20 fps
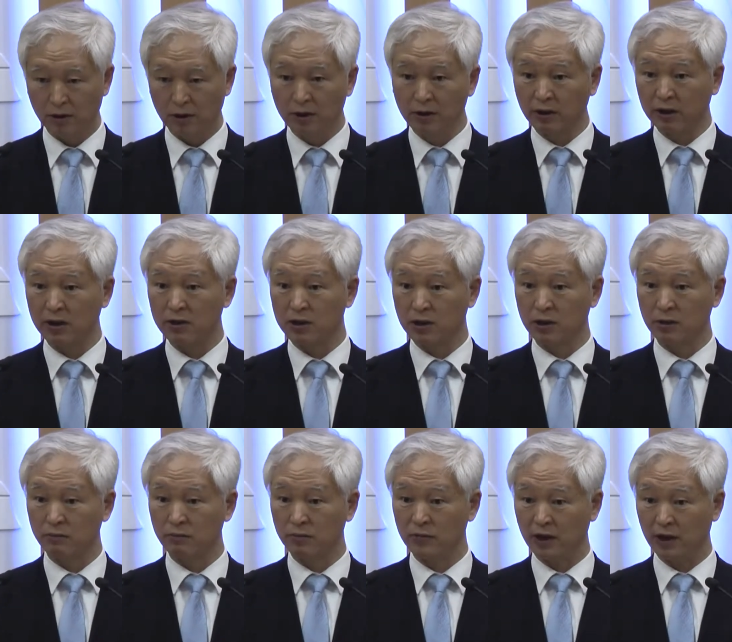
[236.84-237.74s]
이렇게
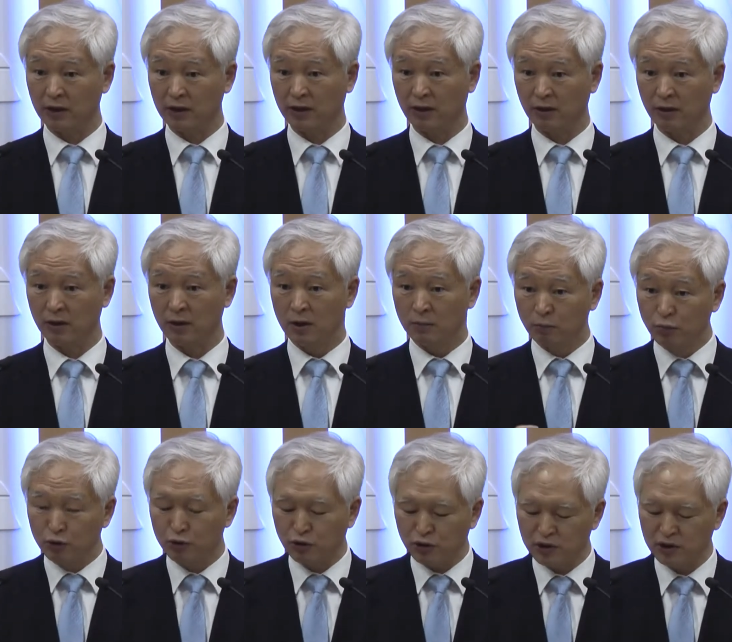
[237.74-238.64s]
지금 얘기를 해요.
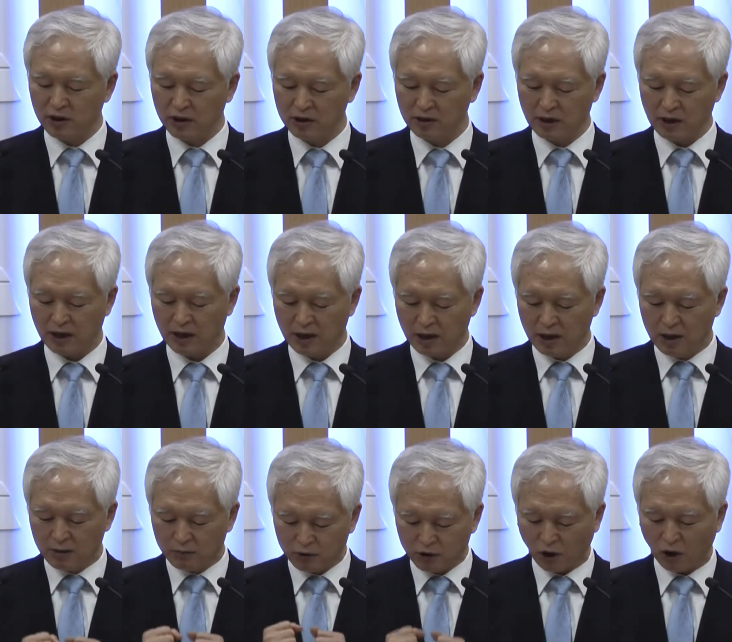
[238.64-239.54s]
무슨 일을
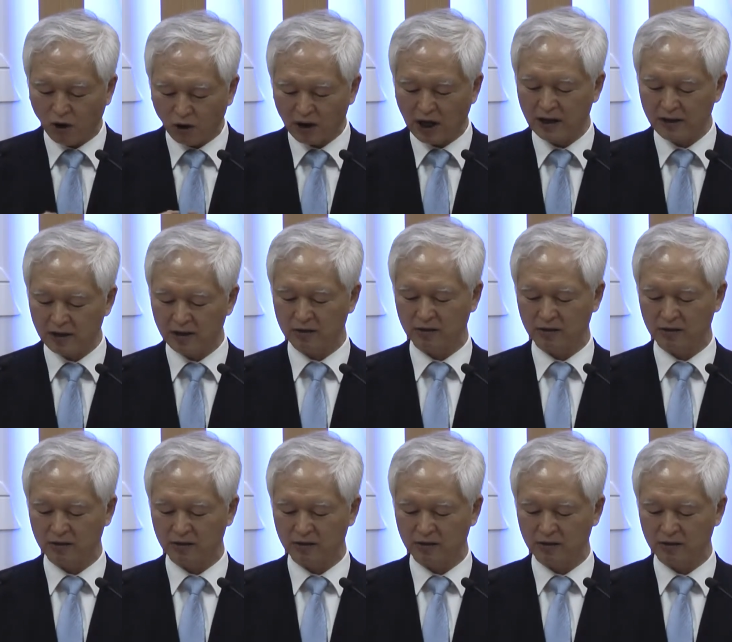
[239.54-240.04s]
선한